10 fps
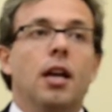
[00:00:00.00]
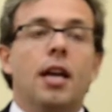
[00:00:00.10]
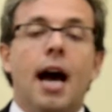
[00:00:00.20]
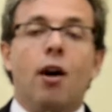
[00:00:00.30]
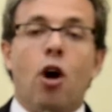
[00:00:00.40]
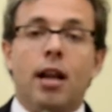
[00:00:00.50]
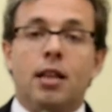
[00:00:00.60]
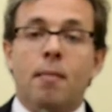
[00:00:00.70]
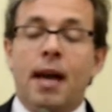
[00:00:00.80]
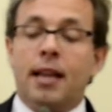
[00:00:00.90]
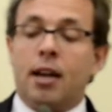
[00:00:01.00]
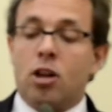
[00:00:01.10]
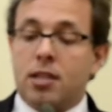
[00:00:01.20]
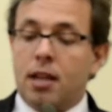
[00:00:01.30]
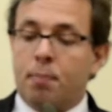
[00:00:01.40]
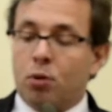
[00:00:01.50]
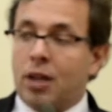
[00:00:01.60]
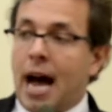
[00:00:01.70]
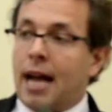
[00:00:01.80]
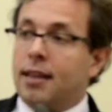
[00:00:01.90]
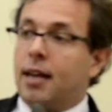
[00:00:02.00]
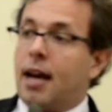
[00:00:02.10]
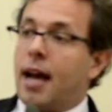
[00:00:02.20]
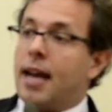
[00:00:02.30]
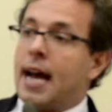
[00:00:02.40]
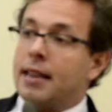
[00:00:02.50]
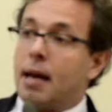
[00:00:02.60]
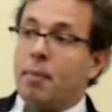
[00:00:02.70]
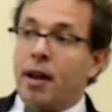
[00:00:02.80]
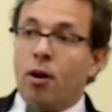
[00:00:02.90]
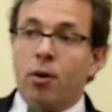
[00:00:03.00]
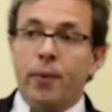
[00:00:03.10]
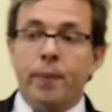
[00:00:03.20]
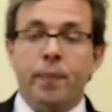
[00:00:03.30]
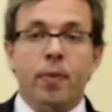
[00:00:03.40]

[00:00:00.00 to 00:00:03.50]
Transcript: e agora também da nossa deputada, a Renata Abreu,